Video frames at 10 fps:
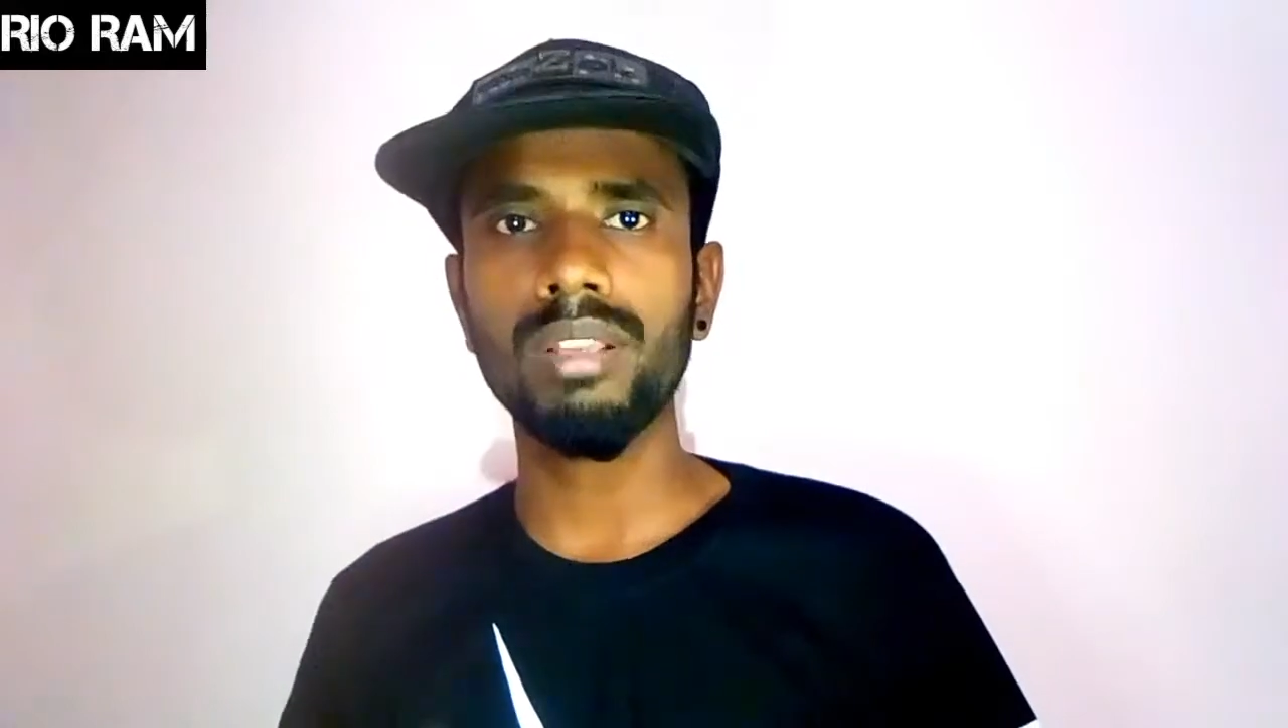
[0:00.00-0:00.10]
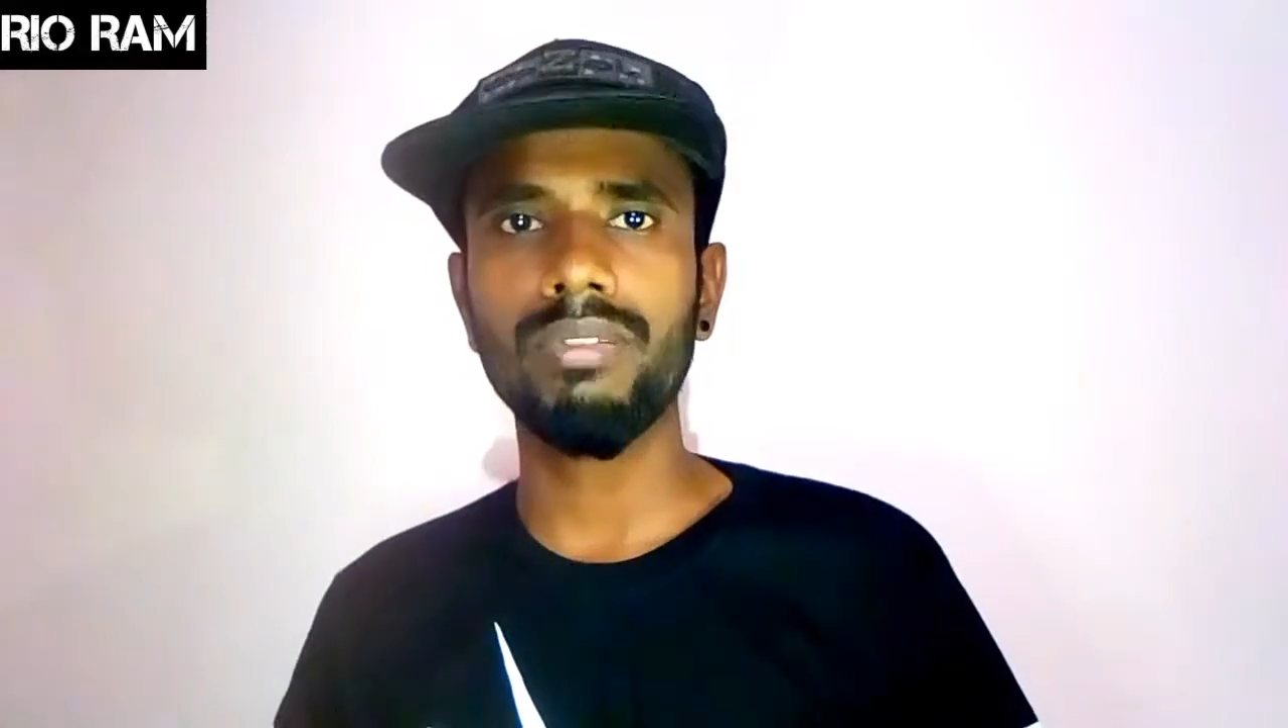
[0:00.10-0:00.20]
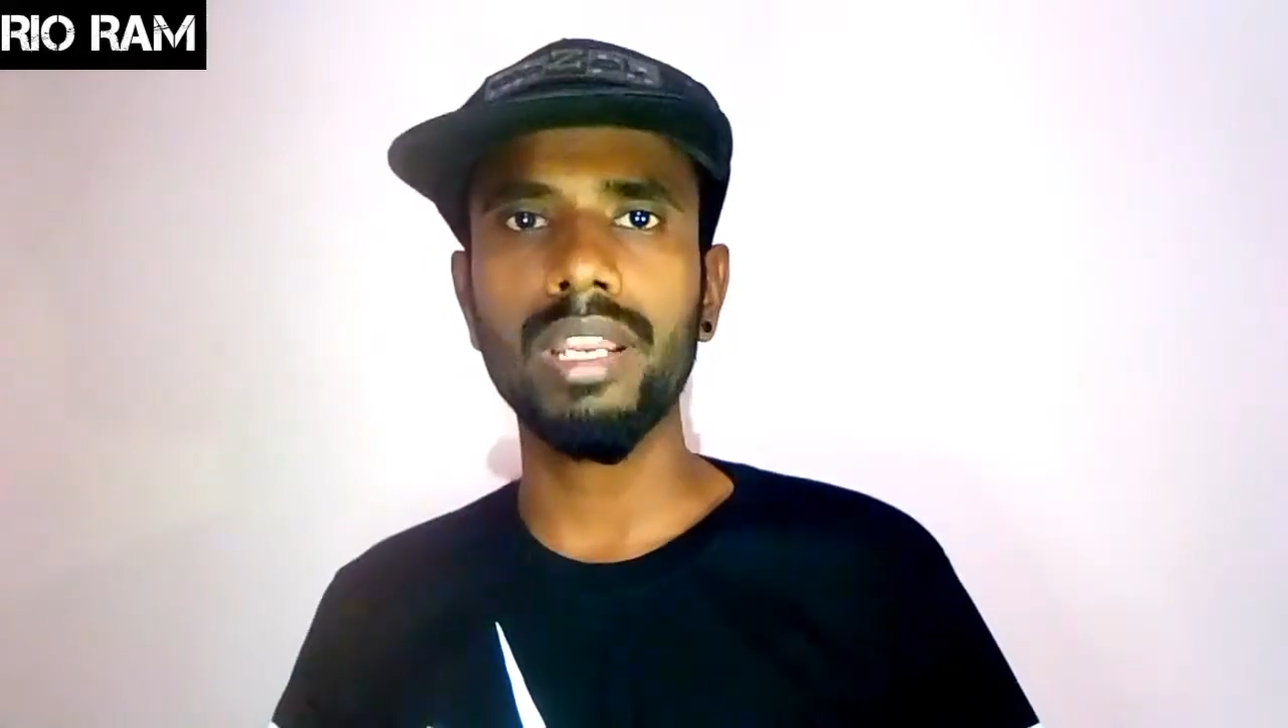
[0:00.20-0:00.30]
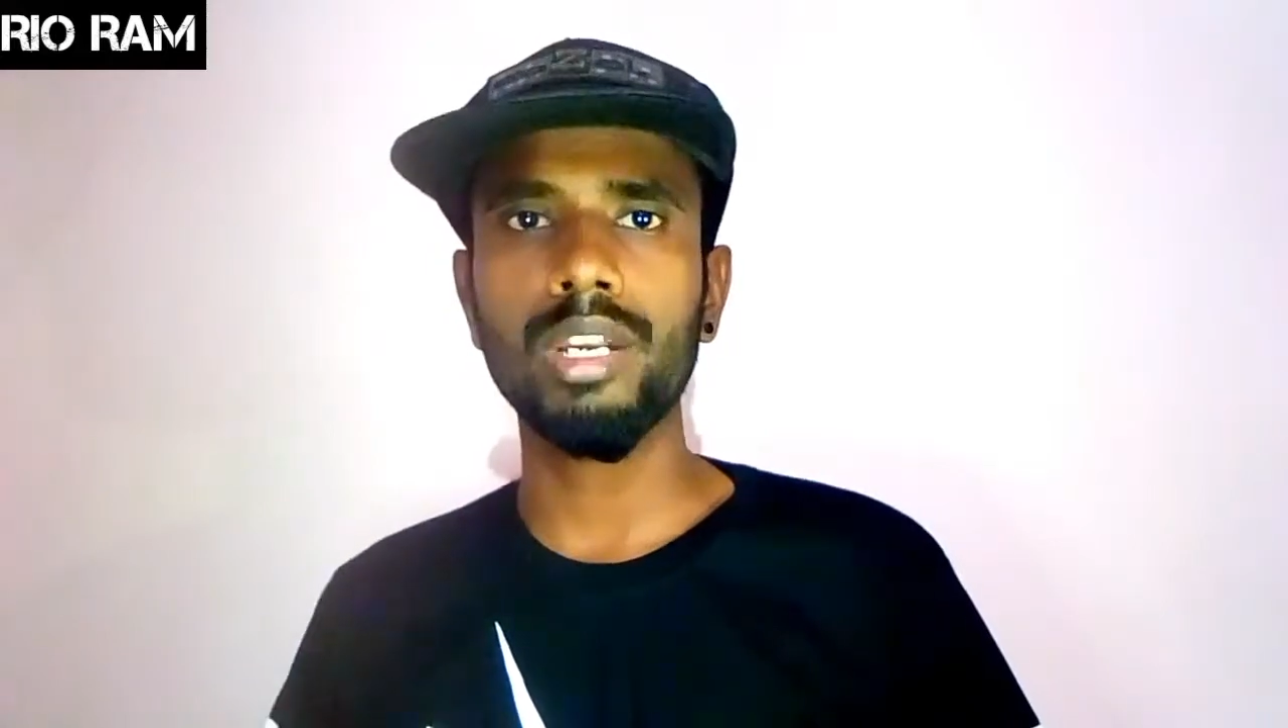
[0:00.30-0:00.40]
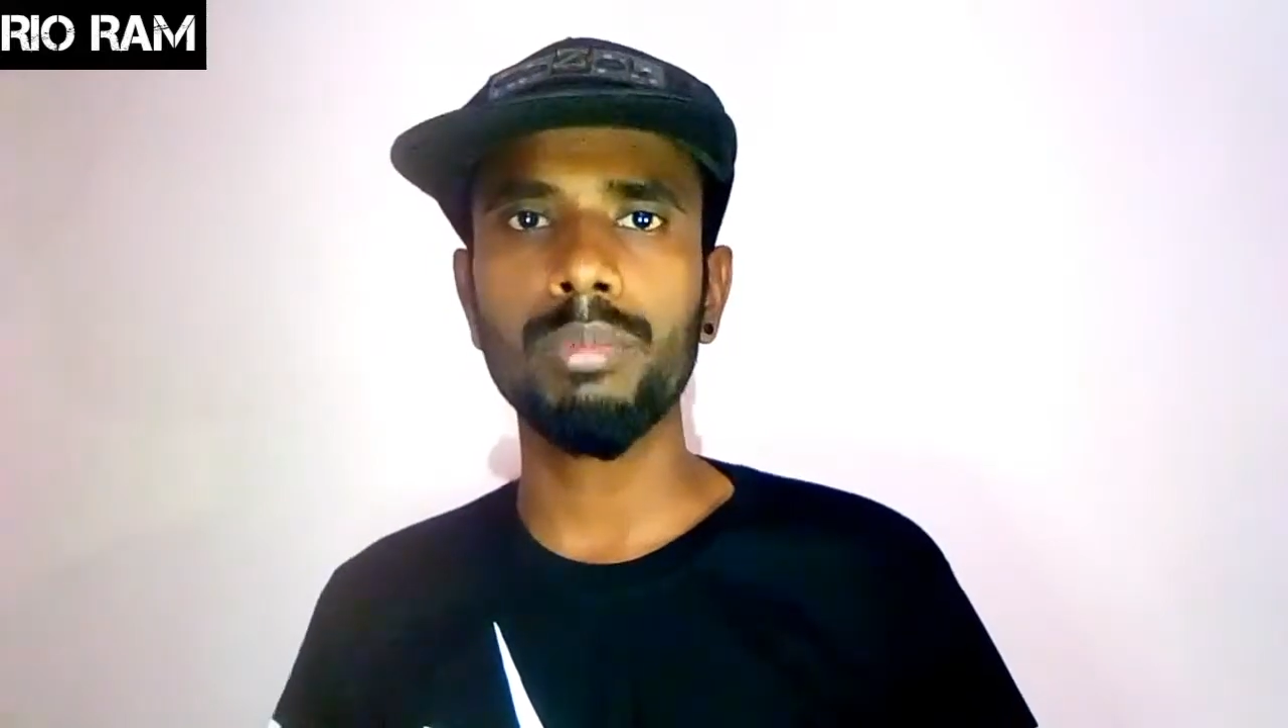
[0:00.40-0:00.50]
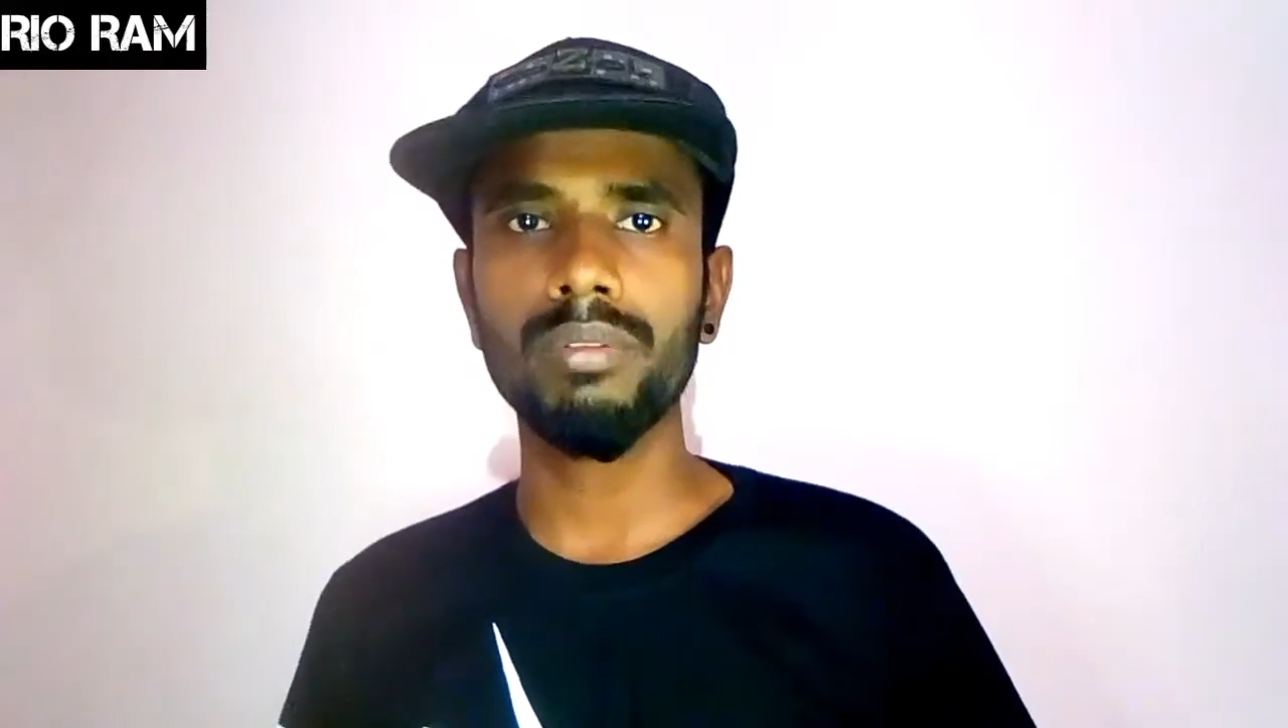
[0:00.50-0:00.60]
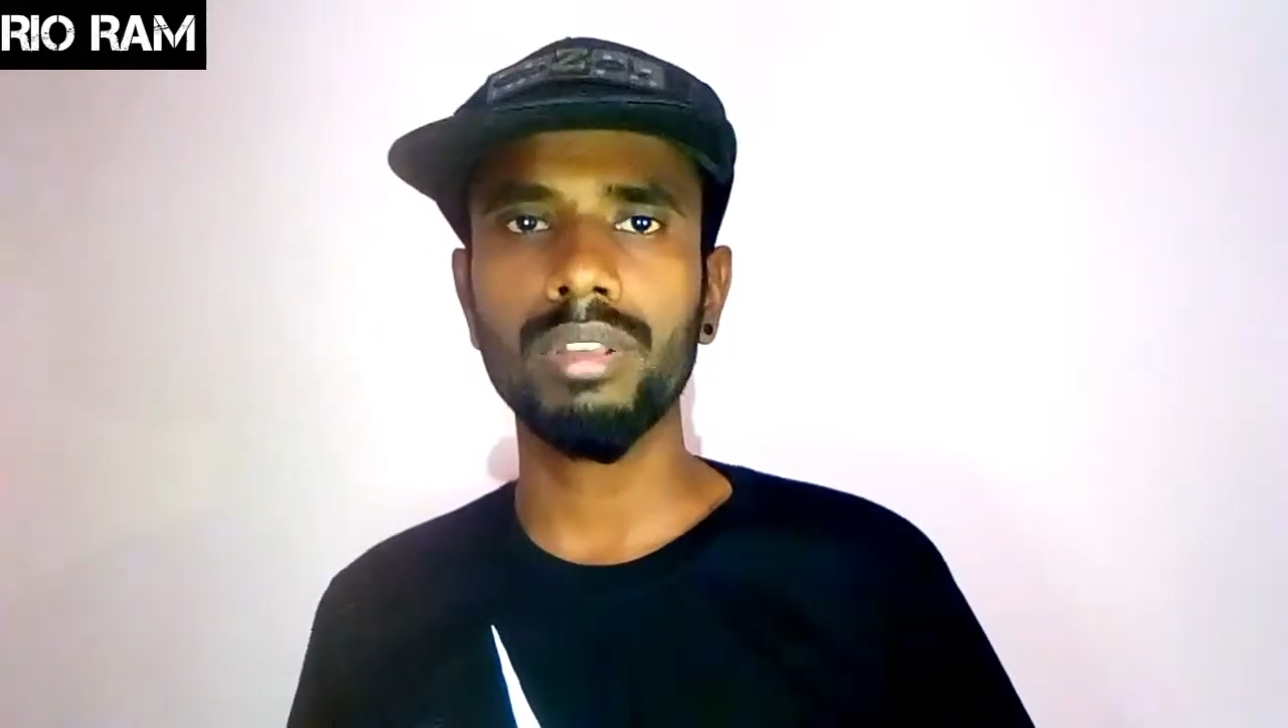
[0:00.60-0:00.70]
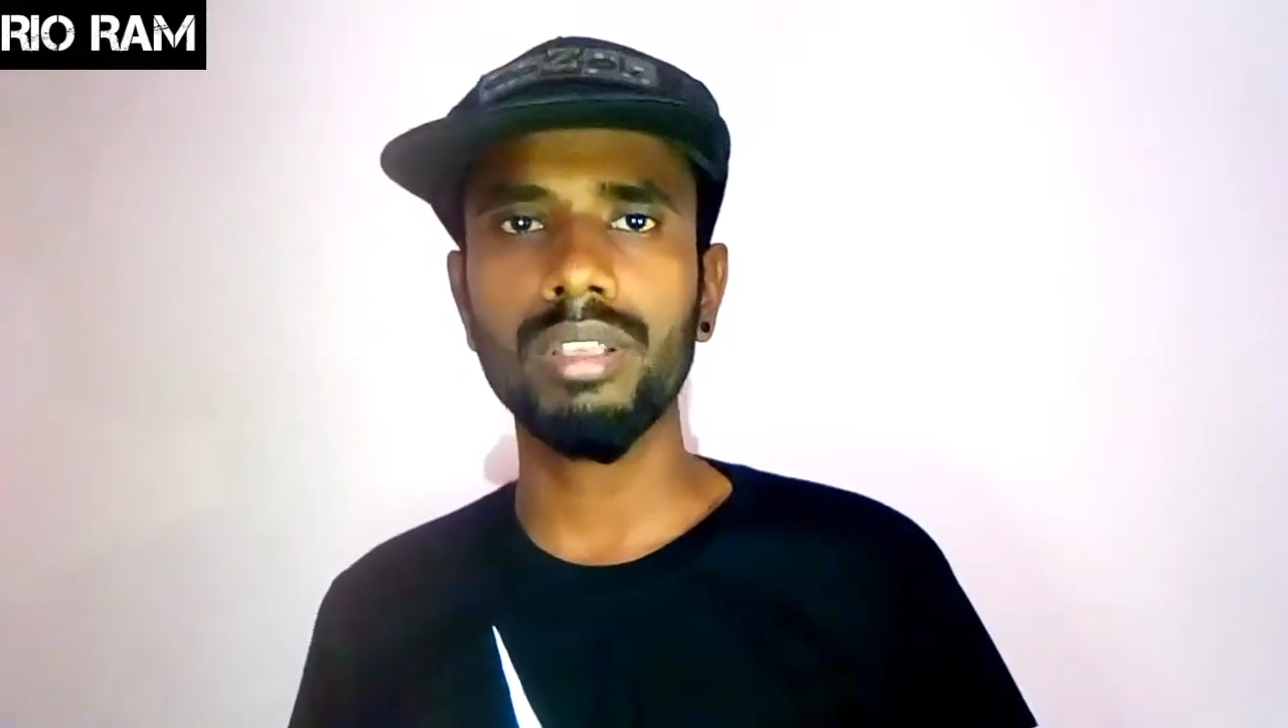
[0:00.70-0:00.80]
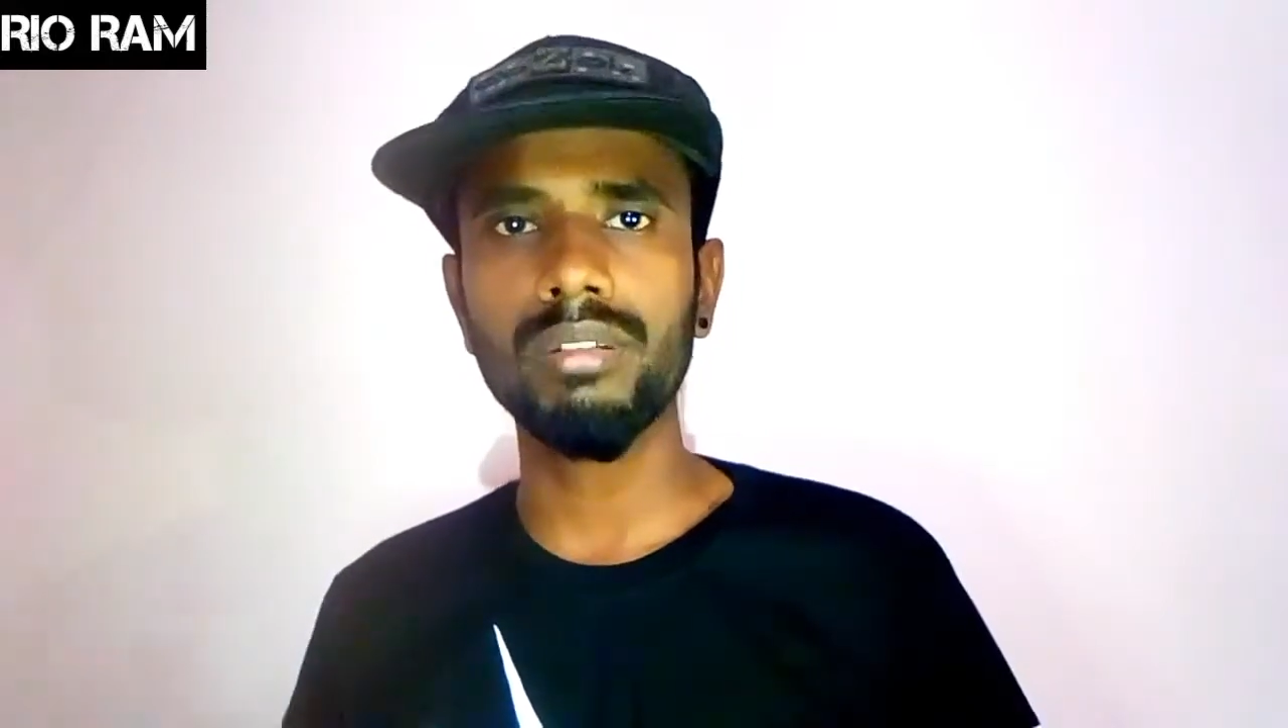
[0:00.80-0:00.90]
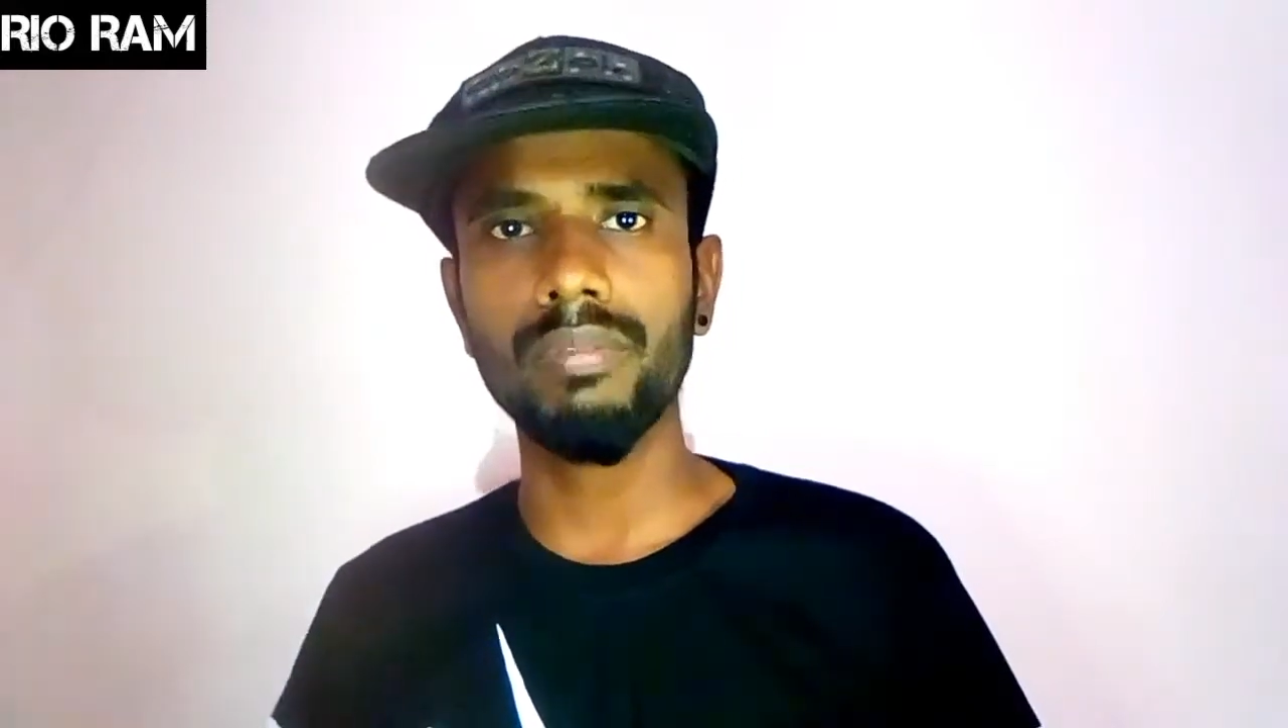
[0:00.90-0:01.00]
அந்த ஃப்ளைட்டுமே
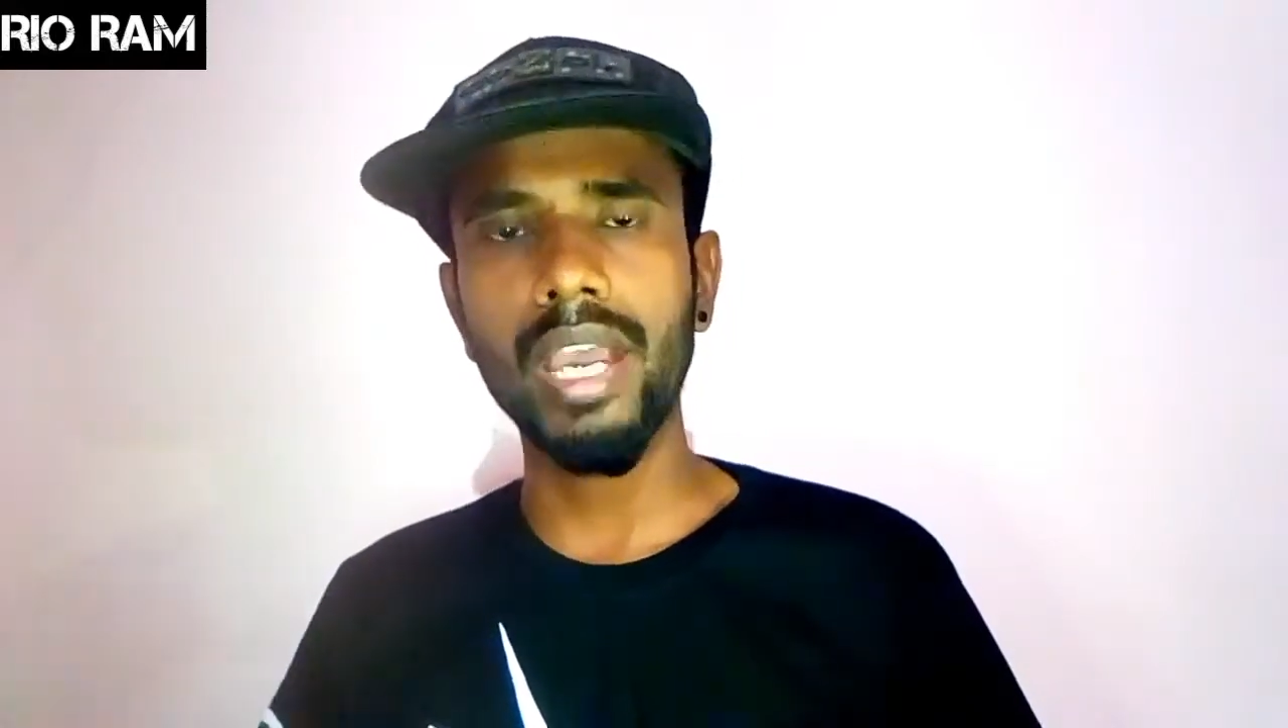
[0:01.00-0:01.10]
வந்து